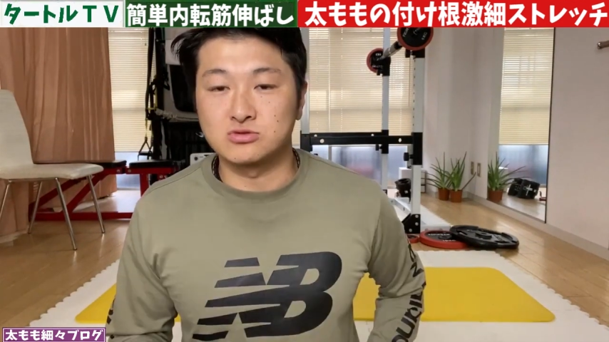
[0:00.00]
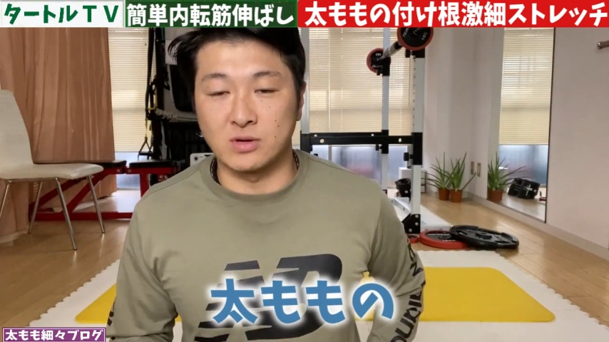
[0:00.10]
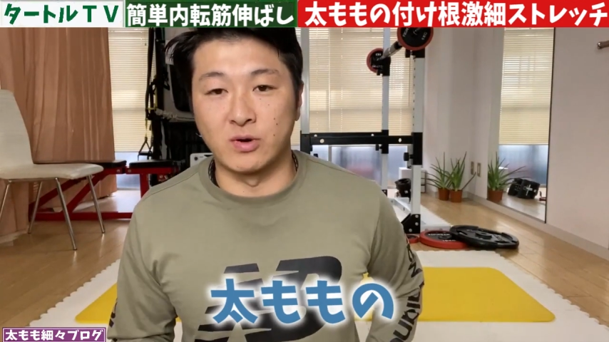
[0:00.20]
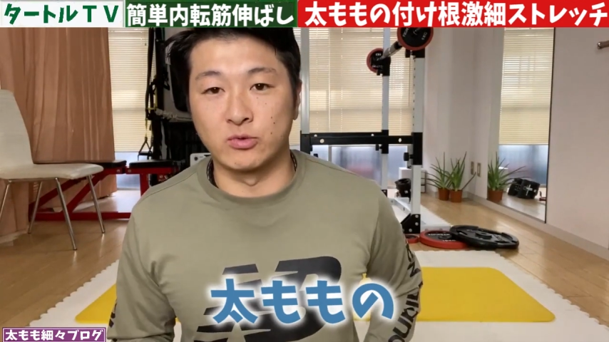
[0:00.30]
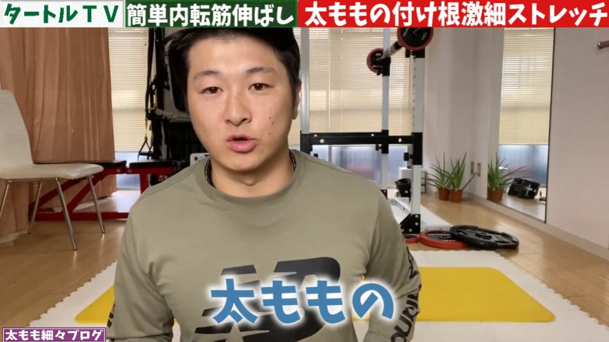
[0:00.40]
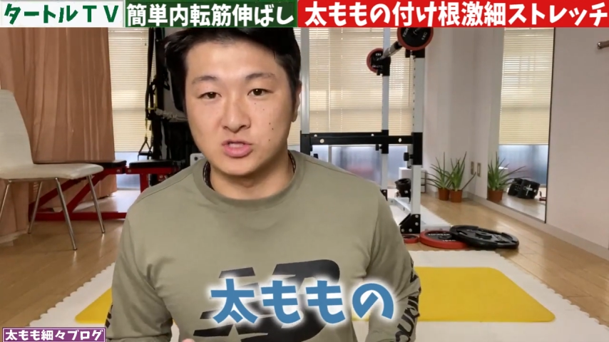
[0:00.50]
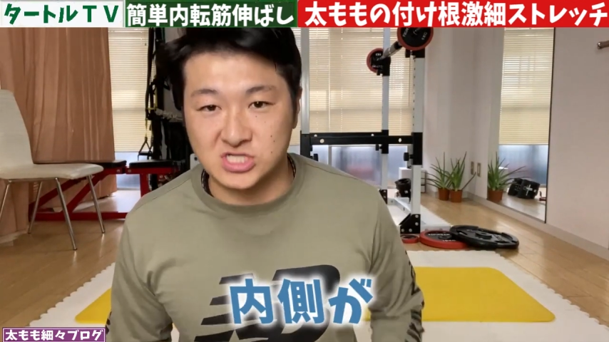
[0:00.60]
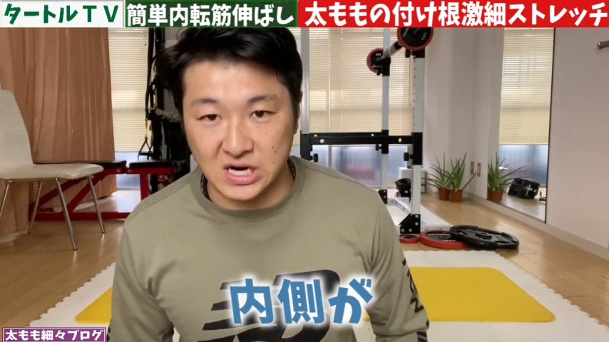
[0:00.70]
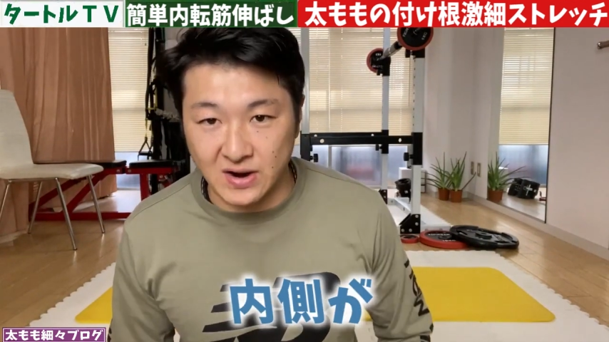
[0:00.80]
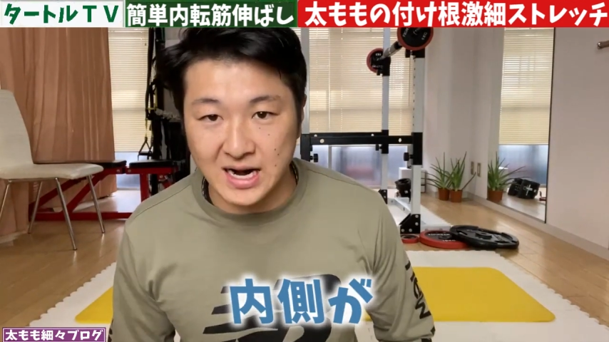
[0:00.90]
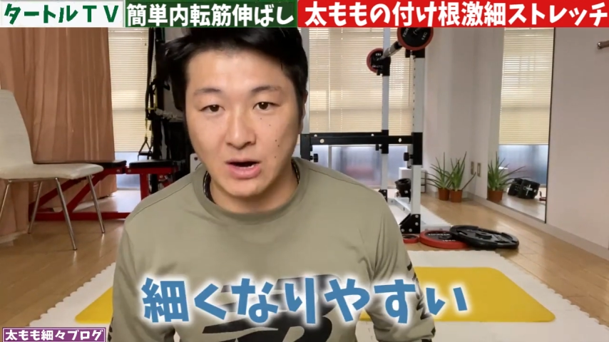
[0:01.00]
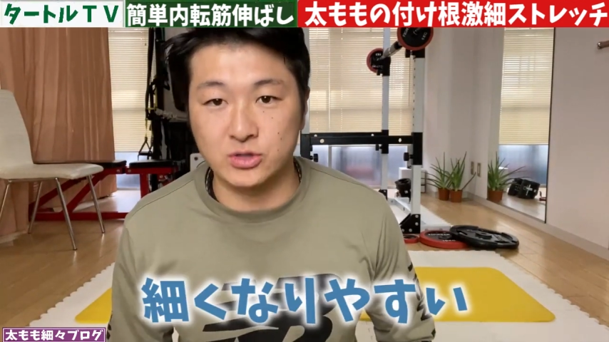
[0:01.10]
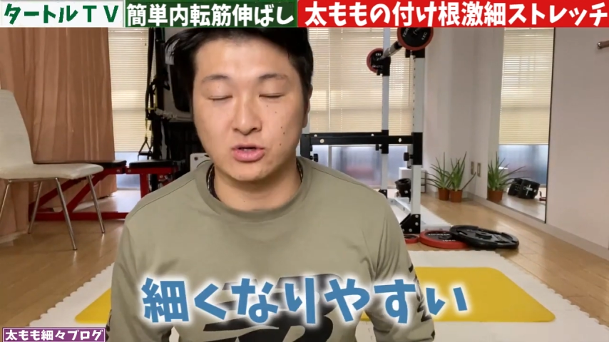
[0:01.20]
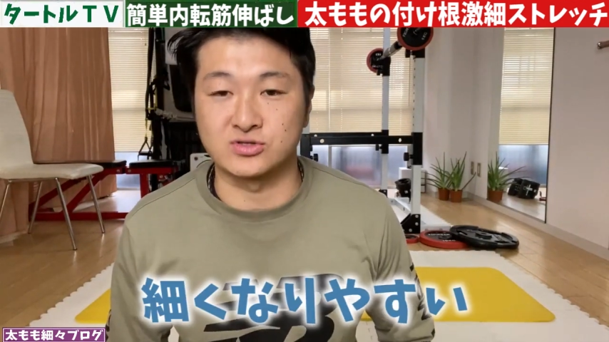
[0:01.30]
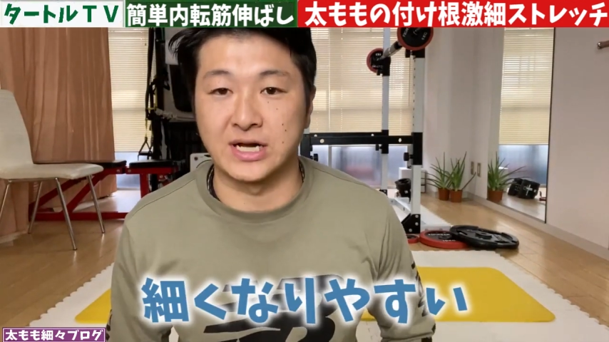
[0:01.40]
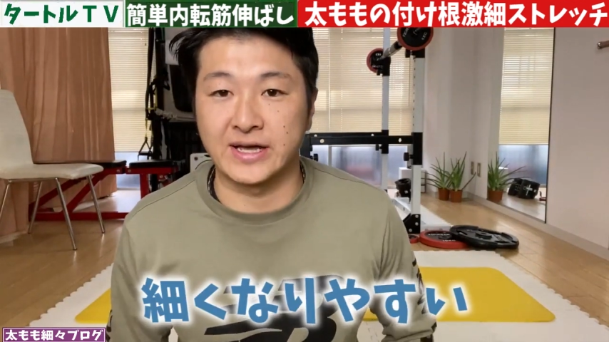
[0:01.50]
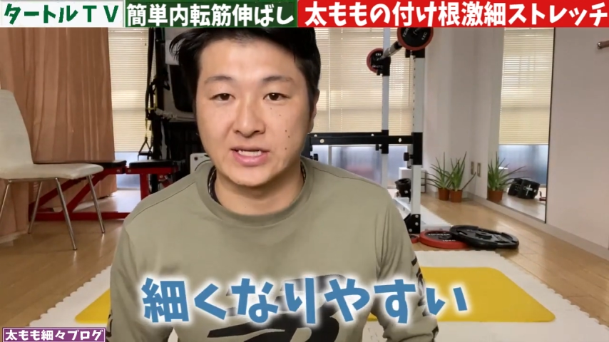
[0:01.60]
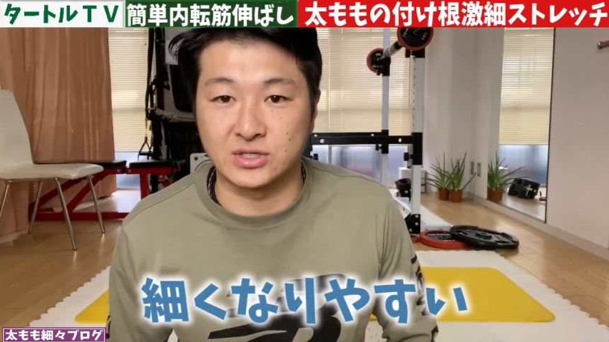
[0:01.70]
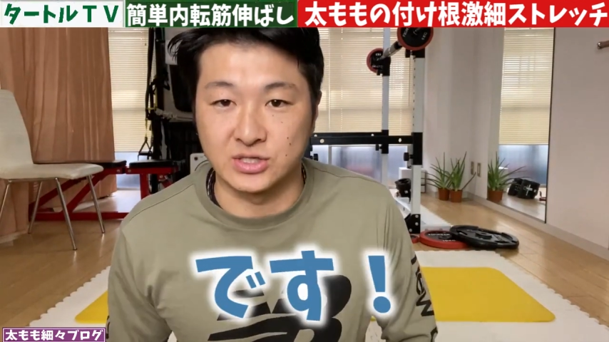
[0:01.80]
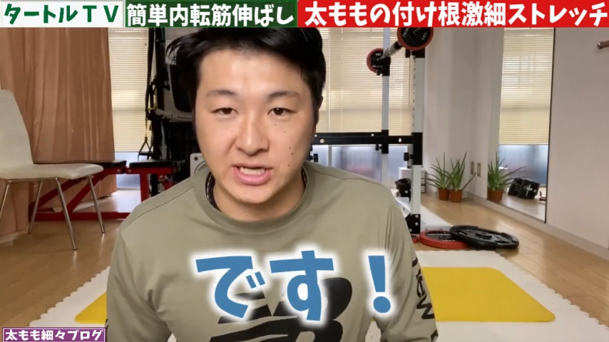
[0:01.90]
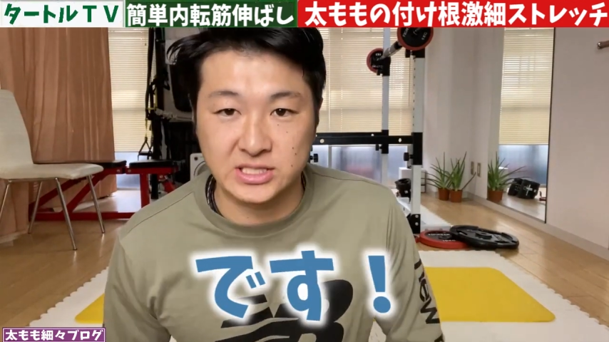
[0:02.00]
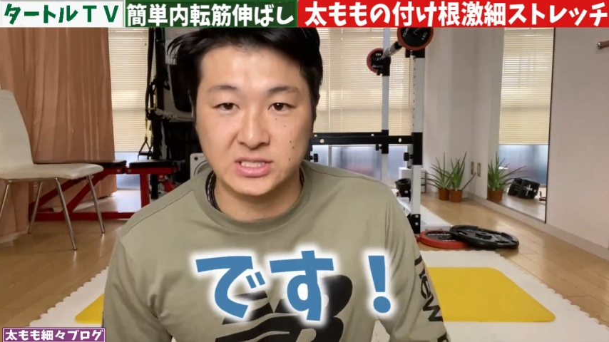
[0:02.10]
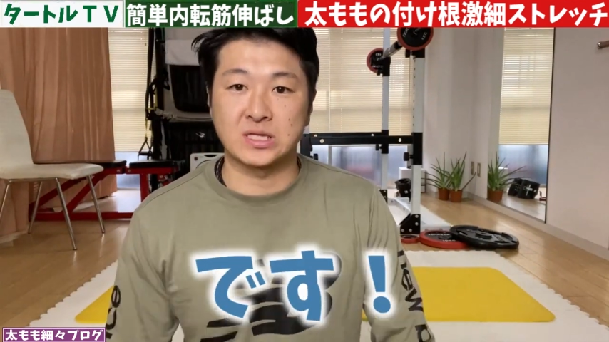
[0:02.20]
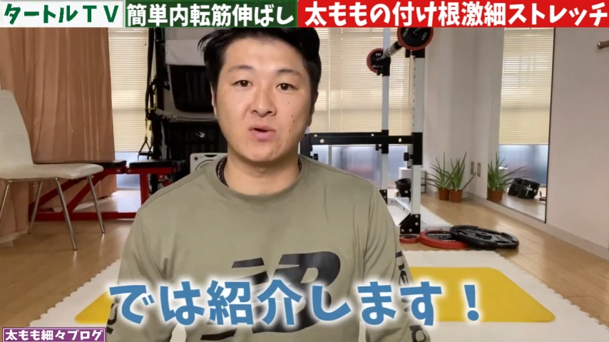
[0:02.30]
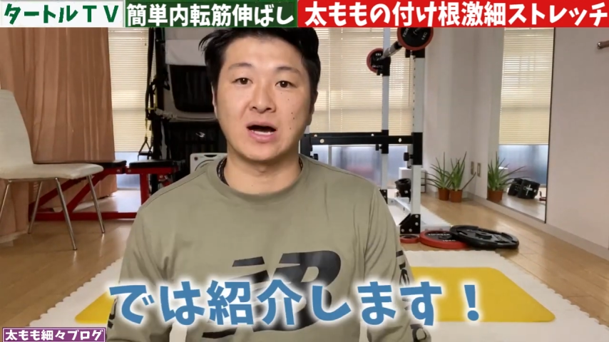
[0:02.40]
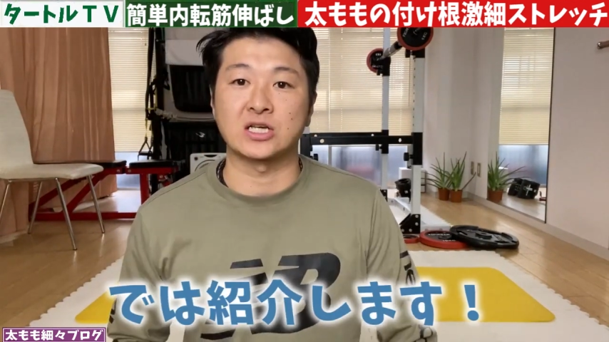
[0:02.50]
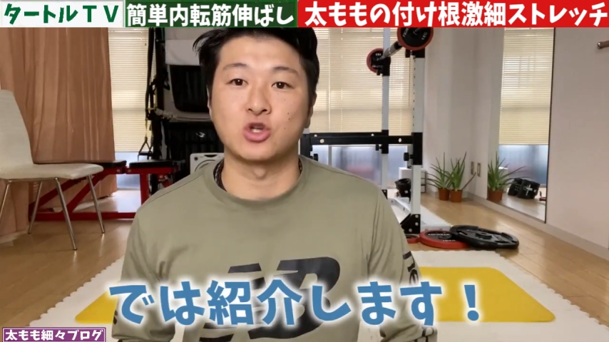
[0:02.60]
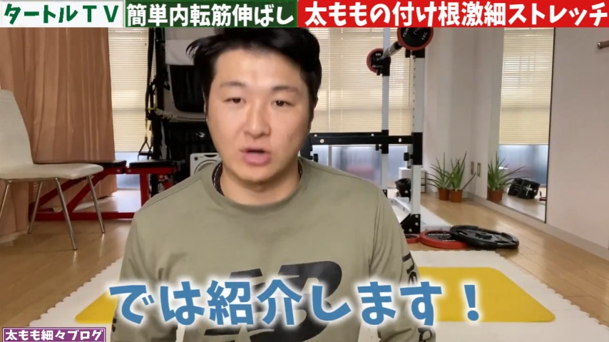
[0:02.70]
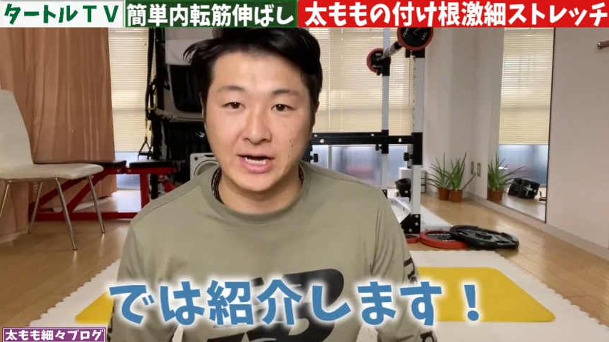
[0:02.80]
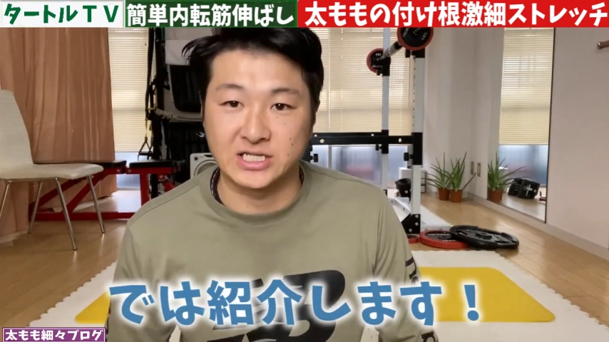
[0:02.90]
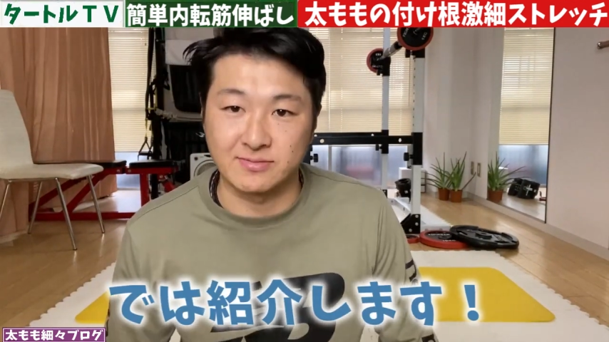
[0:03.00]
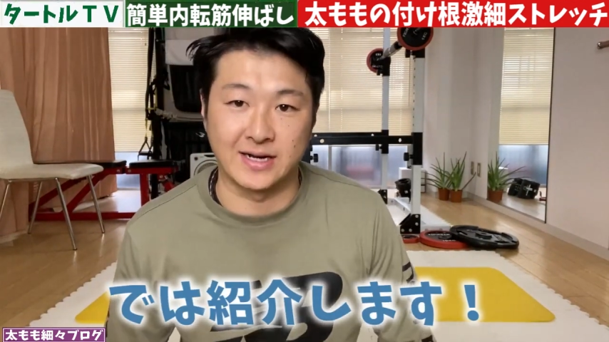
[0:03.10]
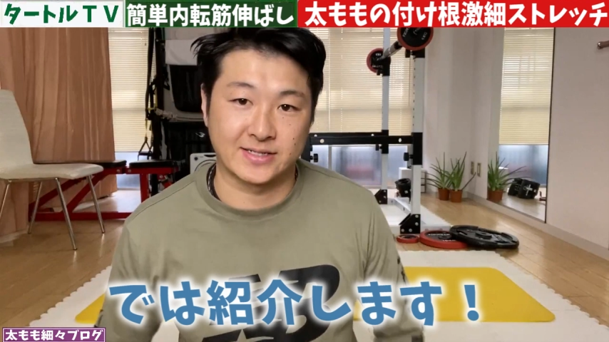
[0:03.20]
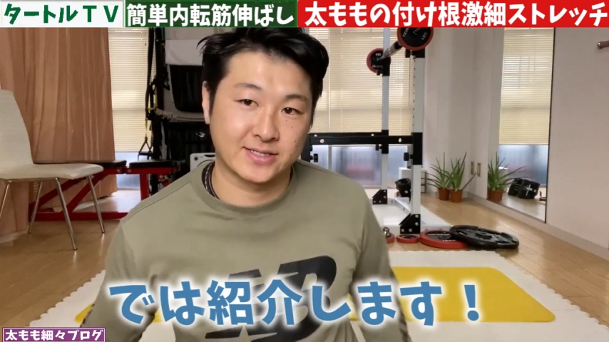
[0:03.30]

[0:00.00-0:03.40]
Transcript: 太ももの内側が細くなりやすいです。では、紹介しま